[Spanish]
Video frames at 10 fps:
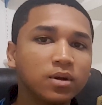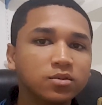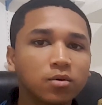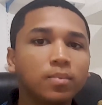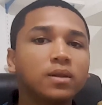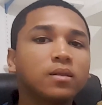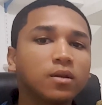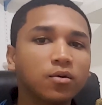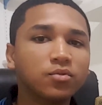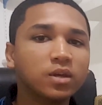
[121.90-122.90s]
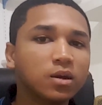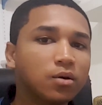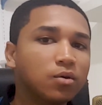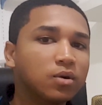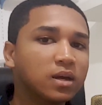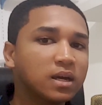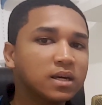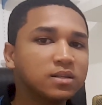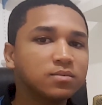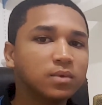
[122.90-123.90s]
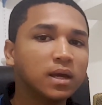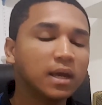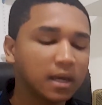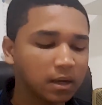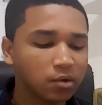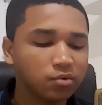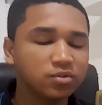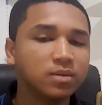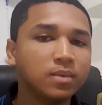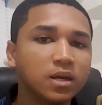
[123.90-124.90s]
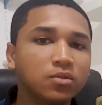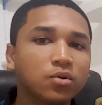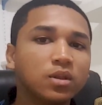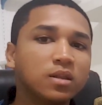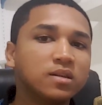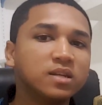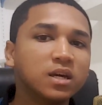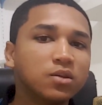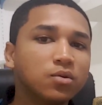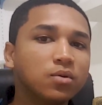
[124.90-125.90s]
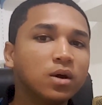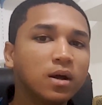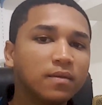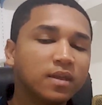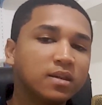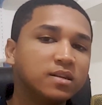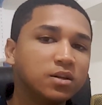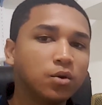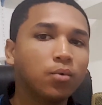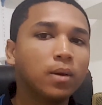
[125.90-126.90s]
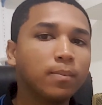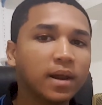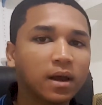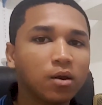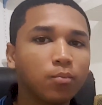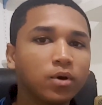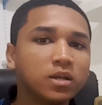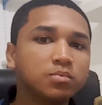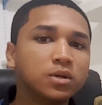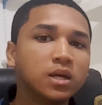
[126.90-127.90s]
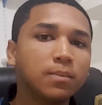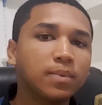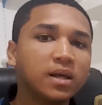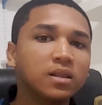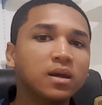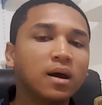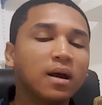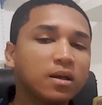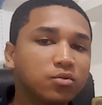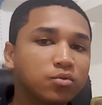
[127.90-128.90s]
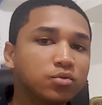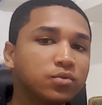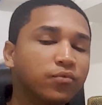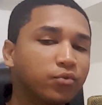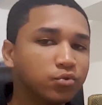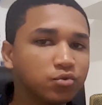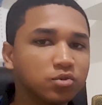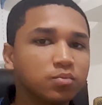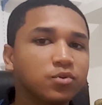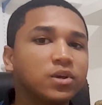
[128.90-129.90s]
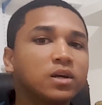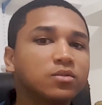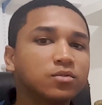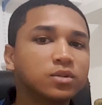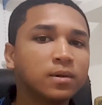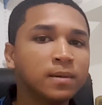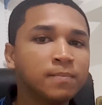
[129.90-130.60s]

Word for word: es compartir contigo lo que es eh, conocimiento de diseño, de diseño web, para que lo puedas poner en práctica en tus futuros proyectos.